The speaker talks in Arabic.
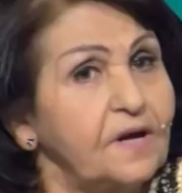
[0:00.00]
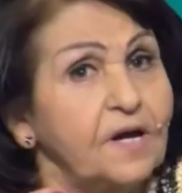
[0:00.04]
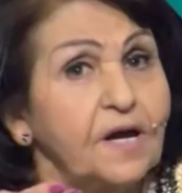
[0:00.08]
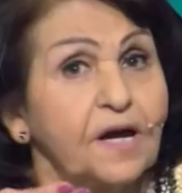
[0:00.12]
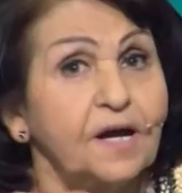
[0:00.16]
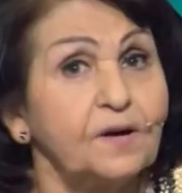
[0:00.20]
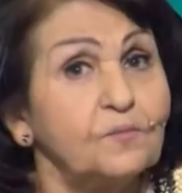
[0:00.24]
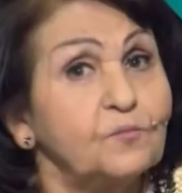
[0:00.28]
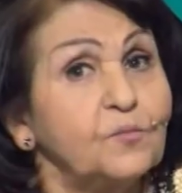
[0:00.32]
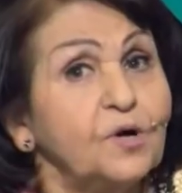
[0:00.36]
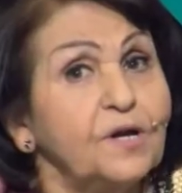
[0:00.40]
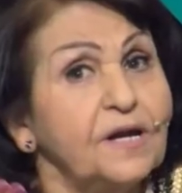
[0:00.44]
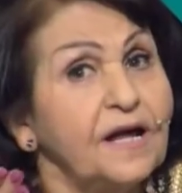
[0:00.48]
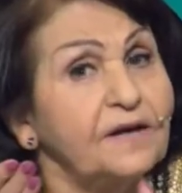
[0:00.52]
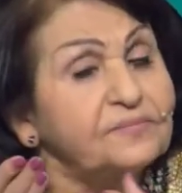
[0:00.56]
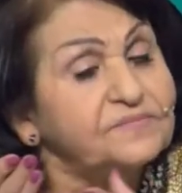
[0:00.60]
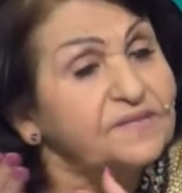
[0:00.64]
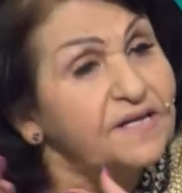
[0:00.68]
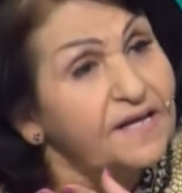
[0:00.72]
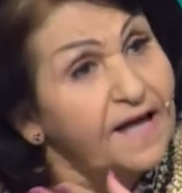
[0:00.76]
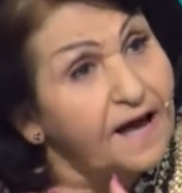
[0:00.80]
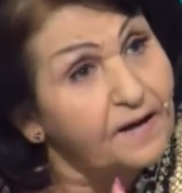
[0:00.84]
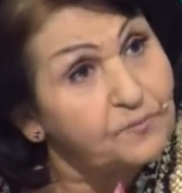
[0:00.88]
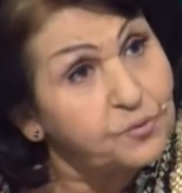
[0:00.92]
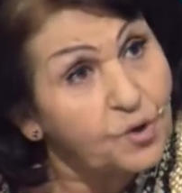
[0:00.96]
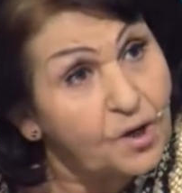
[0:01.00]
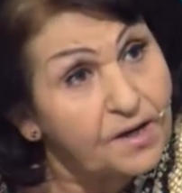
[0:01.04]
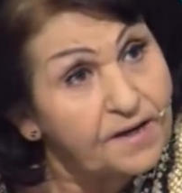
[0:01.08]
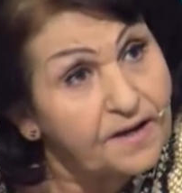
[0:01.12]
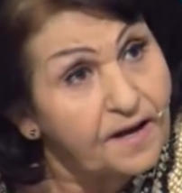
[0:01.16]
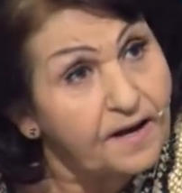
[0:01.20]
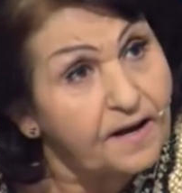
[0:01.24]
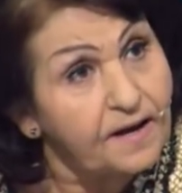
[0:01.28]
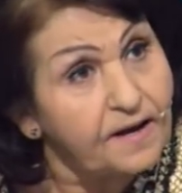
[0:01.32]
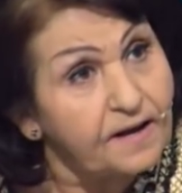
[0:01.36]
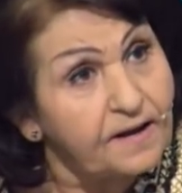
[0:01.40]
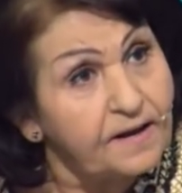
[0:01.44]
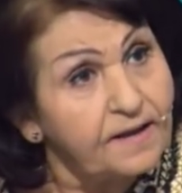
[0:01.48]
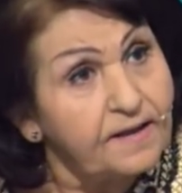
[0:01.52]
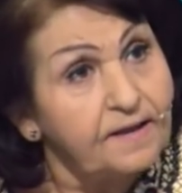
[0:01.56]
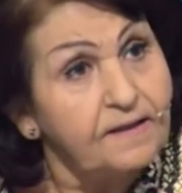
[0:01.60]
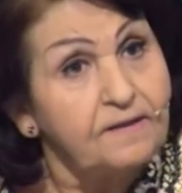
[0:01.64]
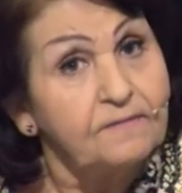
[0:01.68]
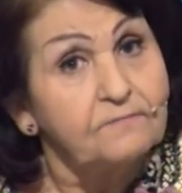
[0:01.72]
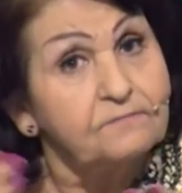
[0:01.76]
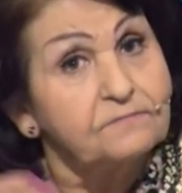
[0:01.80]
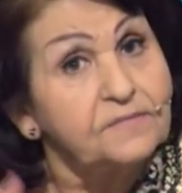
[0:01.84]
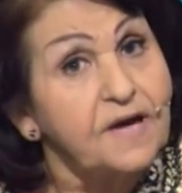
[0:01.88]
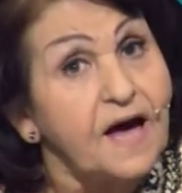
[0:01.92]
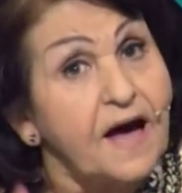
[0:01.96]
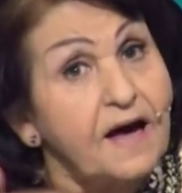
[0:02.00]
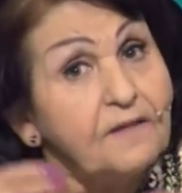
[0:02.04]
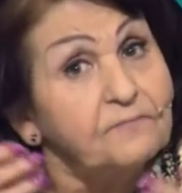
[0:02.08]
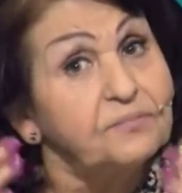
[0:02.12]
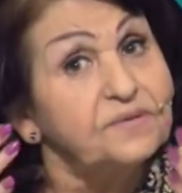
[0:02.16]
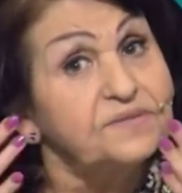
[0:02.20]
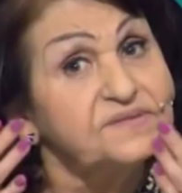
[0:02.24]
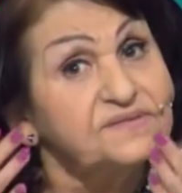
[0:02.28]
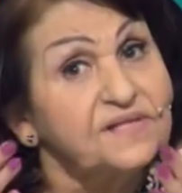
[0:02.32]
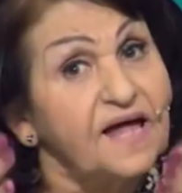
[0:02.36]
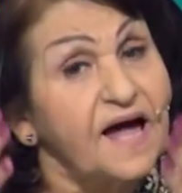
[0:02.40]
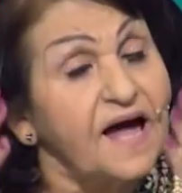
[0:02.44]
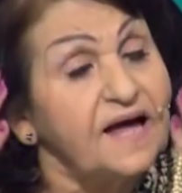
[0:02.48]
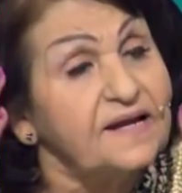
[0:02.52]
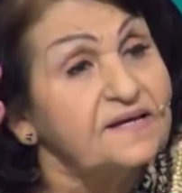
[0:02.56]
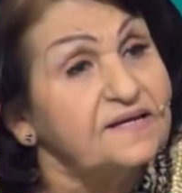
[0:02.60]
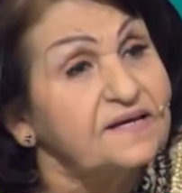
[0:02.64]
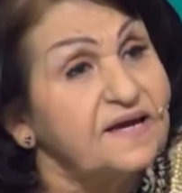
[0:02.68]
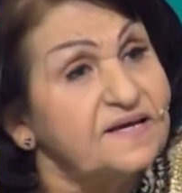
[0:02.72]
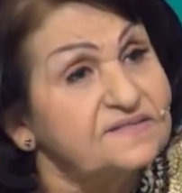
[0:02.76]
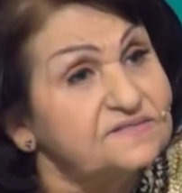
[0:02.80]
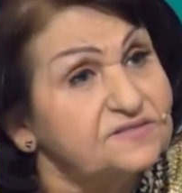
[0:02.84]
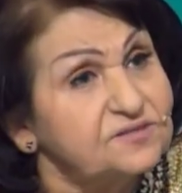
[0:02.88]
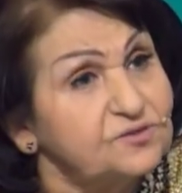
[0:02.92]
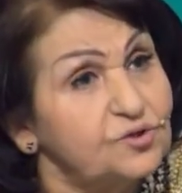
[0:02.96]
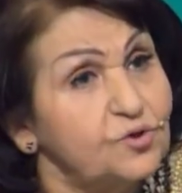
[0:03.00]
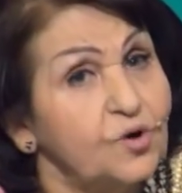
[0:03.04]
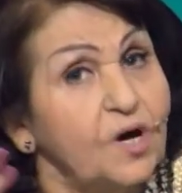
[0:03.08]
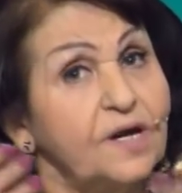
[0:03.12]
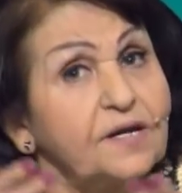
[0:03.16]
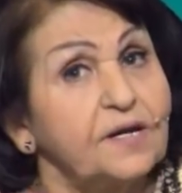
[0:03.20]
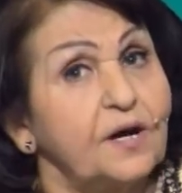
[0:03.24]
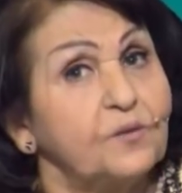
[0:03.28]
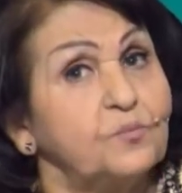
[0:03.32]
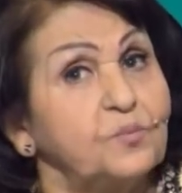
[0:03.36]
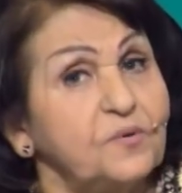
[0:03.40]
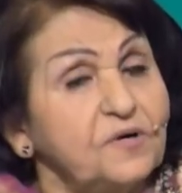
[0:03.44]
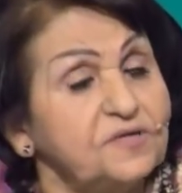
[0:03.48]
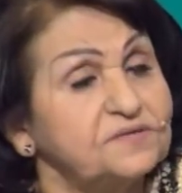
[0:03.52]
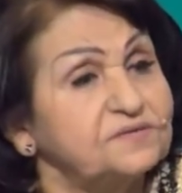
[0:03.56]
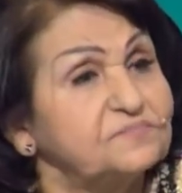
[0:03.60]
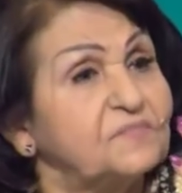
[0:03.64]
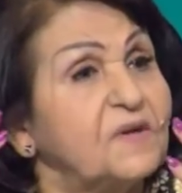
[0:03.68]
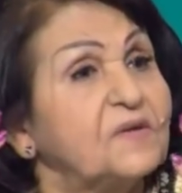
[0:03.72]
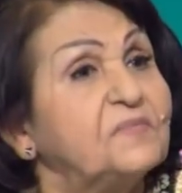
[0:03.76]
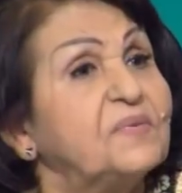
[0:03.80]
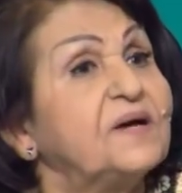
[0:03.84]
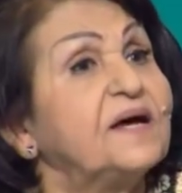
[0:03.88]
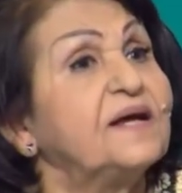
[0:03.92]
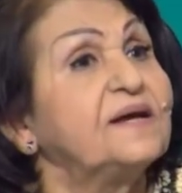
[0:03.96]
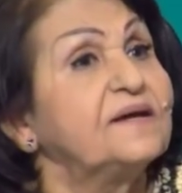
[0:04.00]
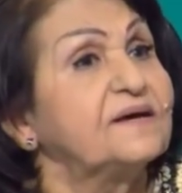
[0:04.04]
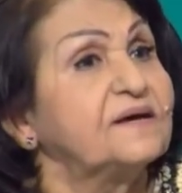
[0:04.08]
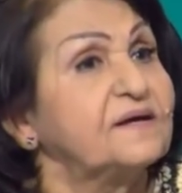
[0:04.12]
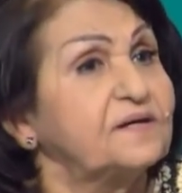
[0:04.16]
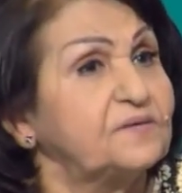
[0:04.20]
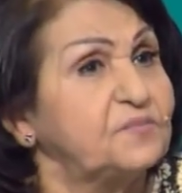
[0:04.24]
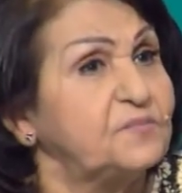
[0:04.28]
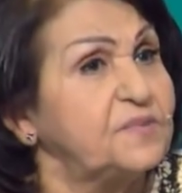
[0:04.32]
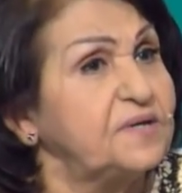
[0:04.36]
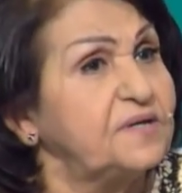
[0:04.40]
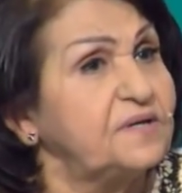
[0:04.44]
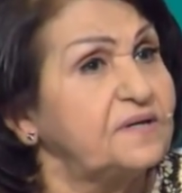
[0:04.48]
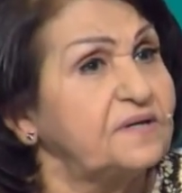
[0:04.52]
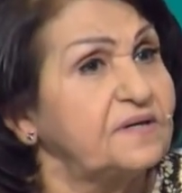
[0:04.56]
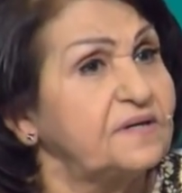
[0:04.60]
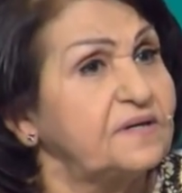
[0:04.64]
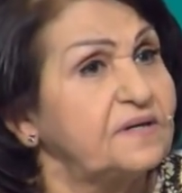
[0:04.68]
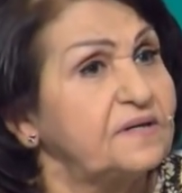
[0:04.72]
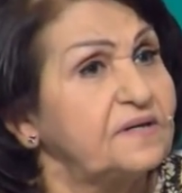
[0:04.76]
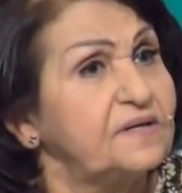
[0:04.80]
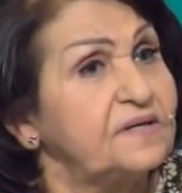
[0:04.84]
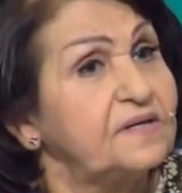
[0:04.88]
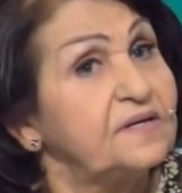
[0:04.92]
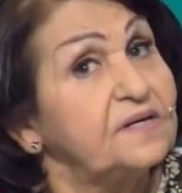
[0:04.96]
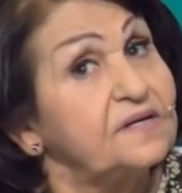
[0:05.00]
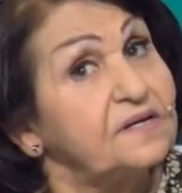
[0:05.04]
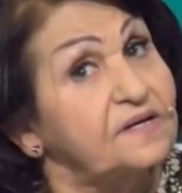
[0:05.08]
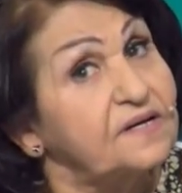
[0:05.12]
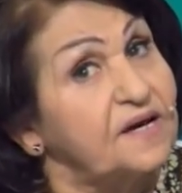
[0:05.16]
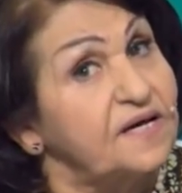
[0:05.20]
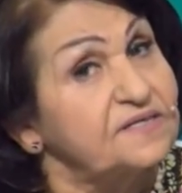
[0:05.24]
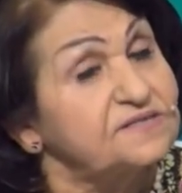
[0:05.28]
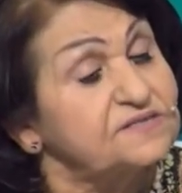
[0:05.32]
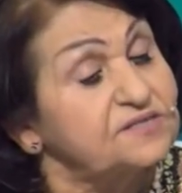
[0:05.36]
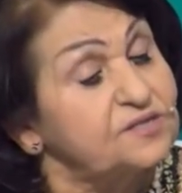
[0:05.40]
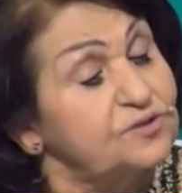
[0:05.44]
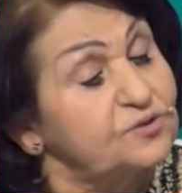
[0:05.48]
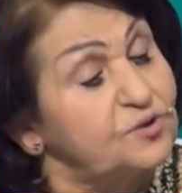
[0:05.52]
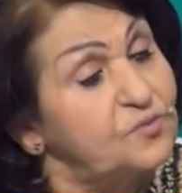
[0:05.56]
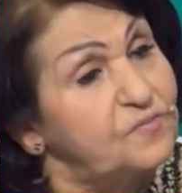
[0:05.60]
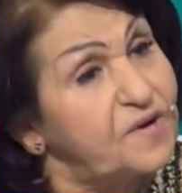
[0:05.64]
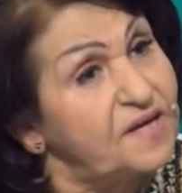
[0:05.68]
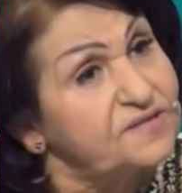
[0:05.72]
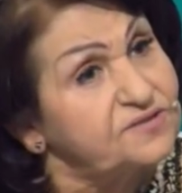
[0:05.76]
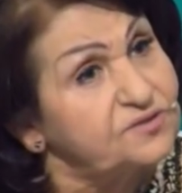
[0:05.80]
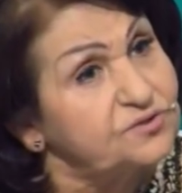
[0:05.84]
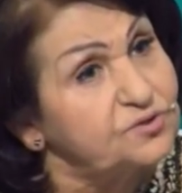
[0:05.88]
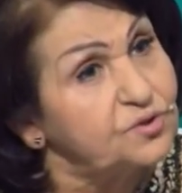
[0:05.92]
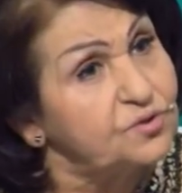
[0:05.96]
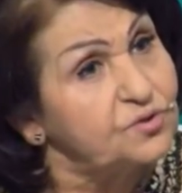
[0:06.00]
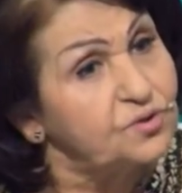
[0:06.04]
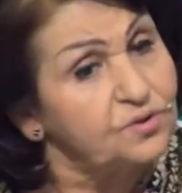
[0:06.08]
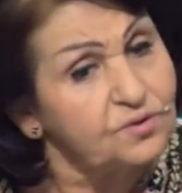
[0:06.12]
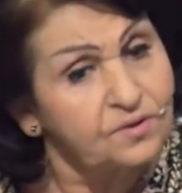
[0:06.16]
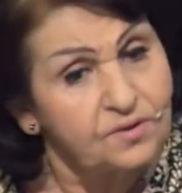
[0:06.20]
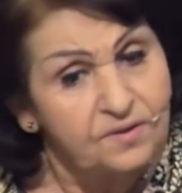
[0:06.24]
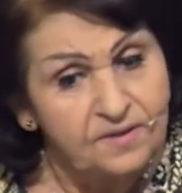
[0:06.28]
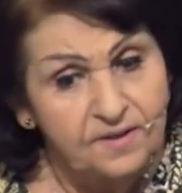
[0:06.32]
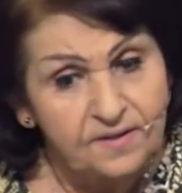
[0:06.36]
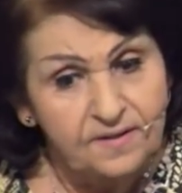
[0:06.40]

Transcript: إيه، امهم عم تلعب ورق ما عم بطلع على الكازينو انا بحط مبالغ كبيره الكازينو بده